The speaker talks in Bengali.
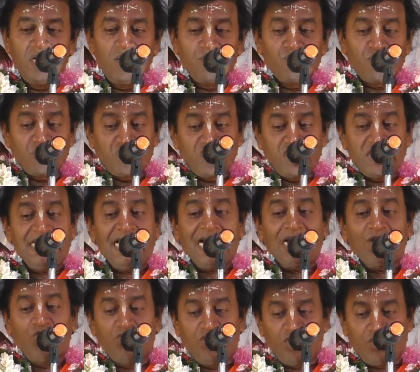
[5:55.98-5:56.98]
প্রতিদিন এক
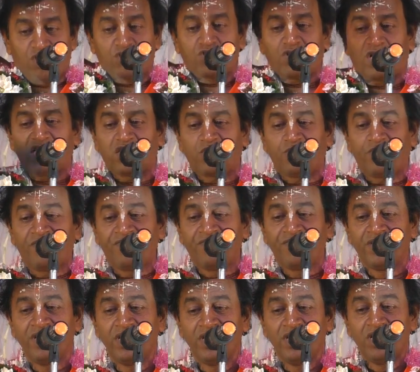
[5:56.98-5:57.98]
ঘটি করে জল দেবেন
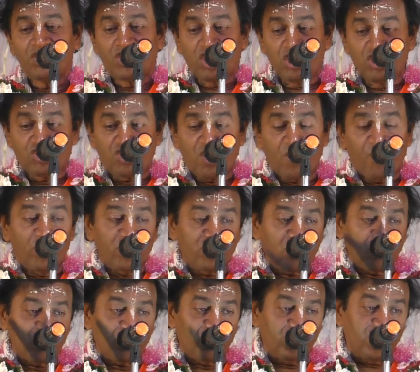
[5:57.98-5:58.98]
তিনশো
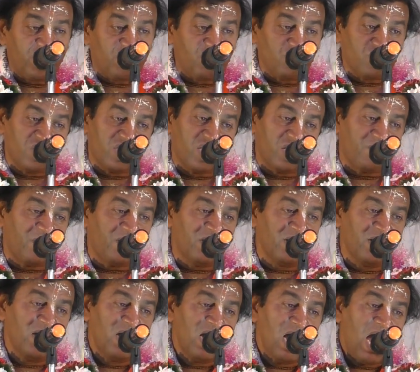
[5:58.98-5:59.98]
দিনের মধ্যে দেখবেন
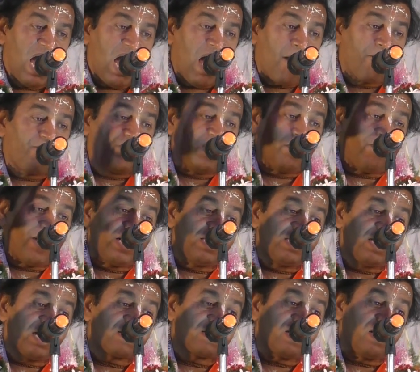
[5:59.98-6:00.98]
আপনার
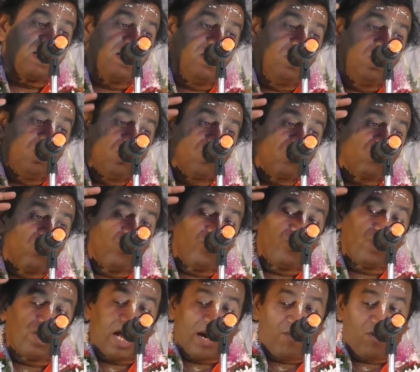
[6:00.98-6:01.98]
বাড়িতে একটা
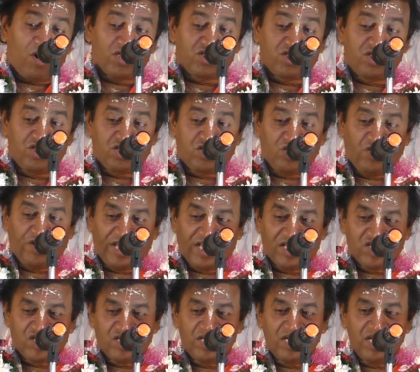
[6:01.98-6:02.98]
সুন্দর আবহাওয়া সৃষ্টি হয়ে
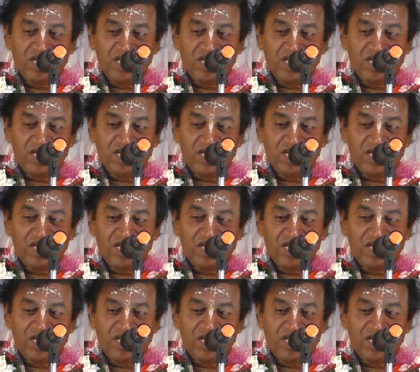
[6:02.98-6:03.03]
গেছে